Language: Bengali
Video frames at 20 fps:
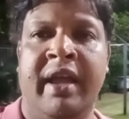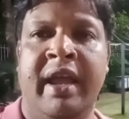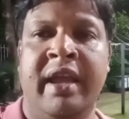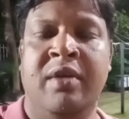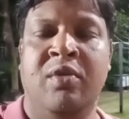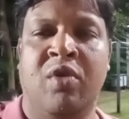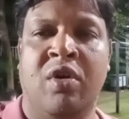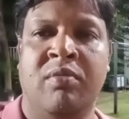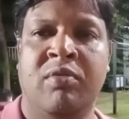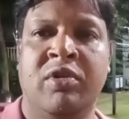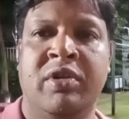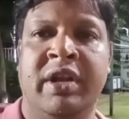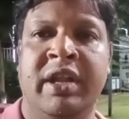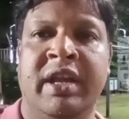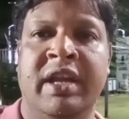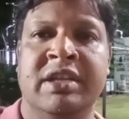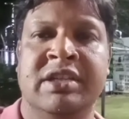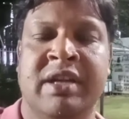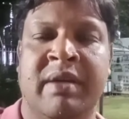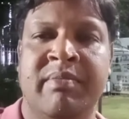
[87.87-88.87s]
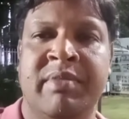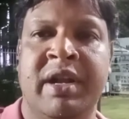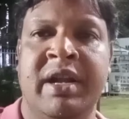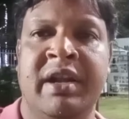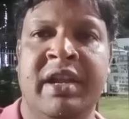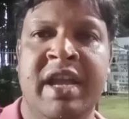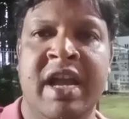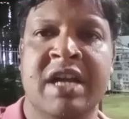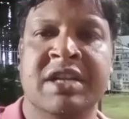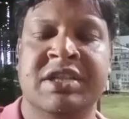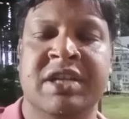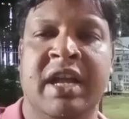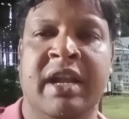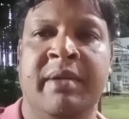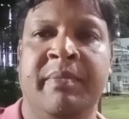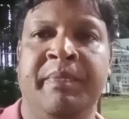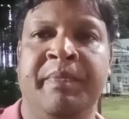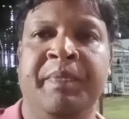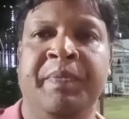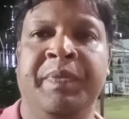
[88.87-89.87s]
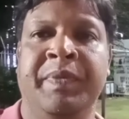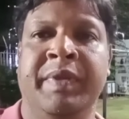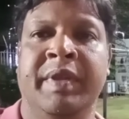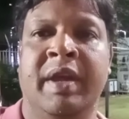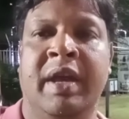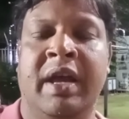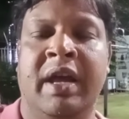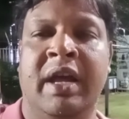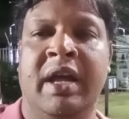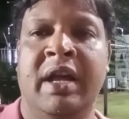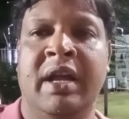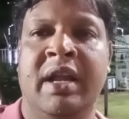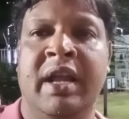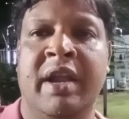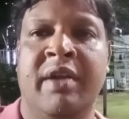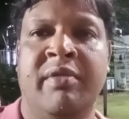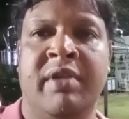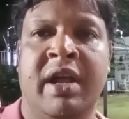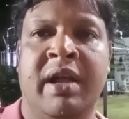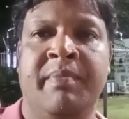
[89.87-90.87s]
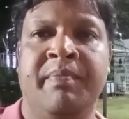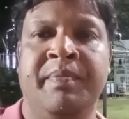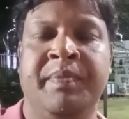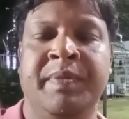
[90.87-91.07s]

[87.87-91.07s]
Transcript: এই খবরটিকে সামনে নিয়ে আসা কেননা